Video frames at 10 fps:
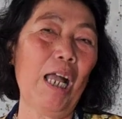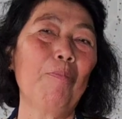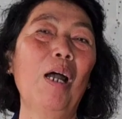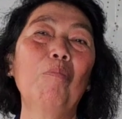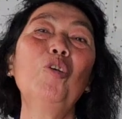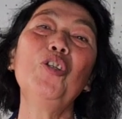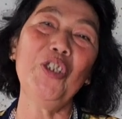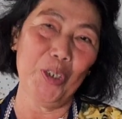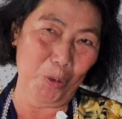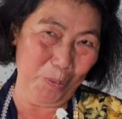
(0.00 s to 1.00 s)
làm đúng không rồi, có
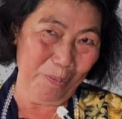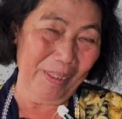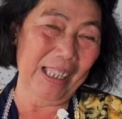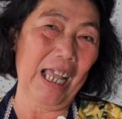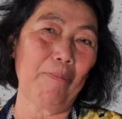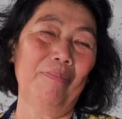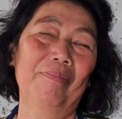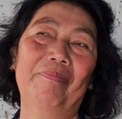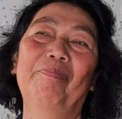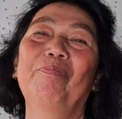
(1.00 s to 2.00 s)
nhiều rồi.
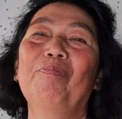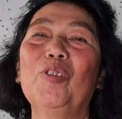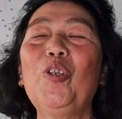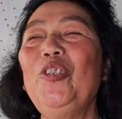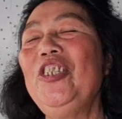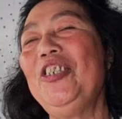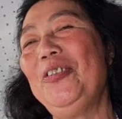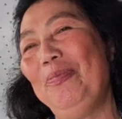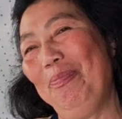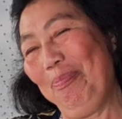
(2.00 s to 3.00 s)
làm có, có nhiều
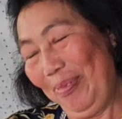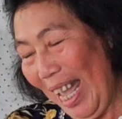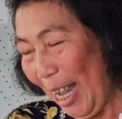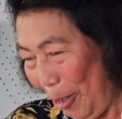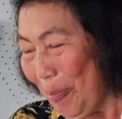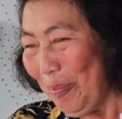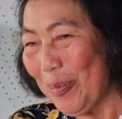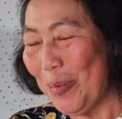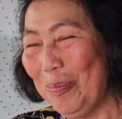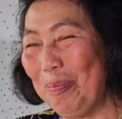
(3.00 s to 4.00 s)
làm nhiều dạ đúng,
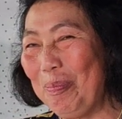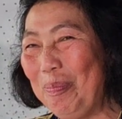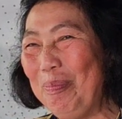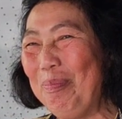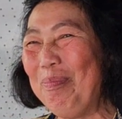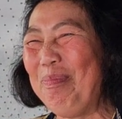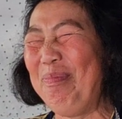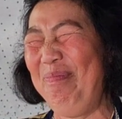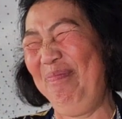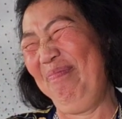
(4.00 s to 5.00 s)
ừ, chứ đâu
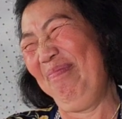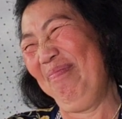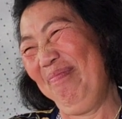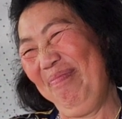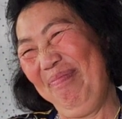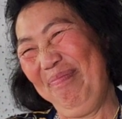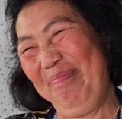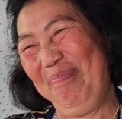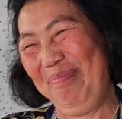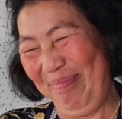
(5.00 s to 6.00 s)
phải ờ, có
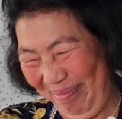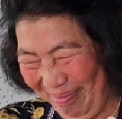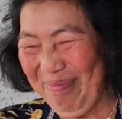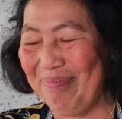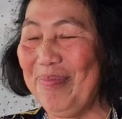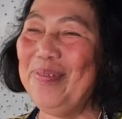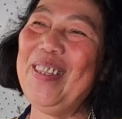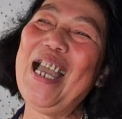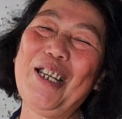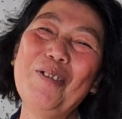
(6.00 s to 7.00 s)
nhiều làm mới có phước
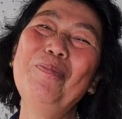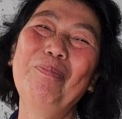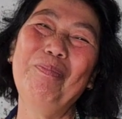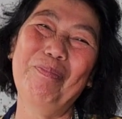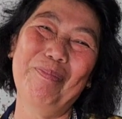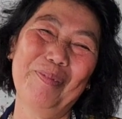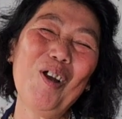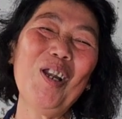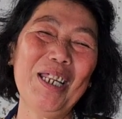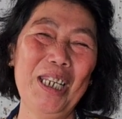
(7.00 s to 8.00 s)
dạ đúng
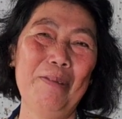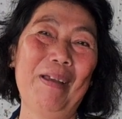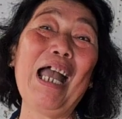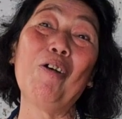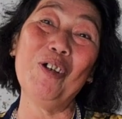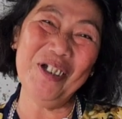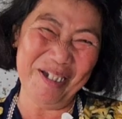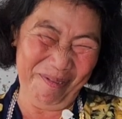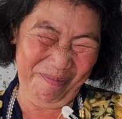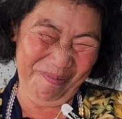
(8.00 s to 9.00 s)
không phải mình quan hiểu
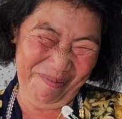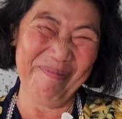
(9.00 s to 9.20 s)
cũng được